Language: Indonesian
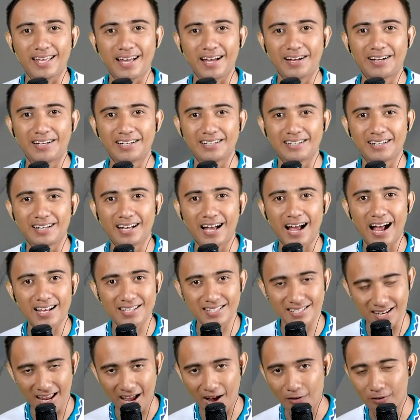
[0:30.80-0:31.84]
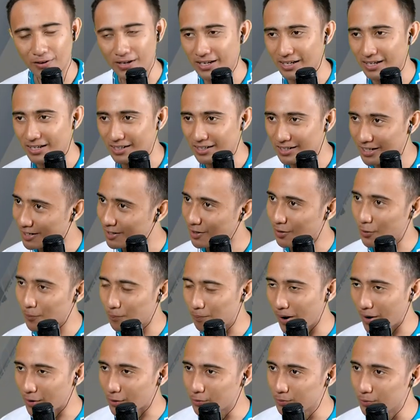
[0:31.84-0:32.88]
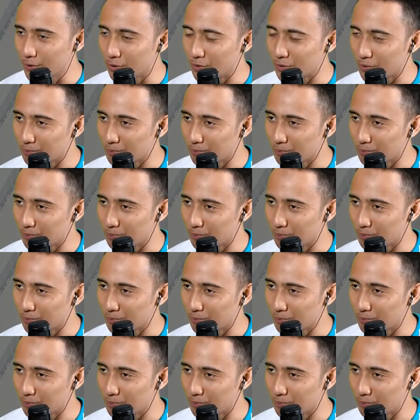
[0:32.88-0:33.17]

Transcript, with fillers: datang Asnawi di klub barumu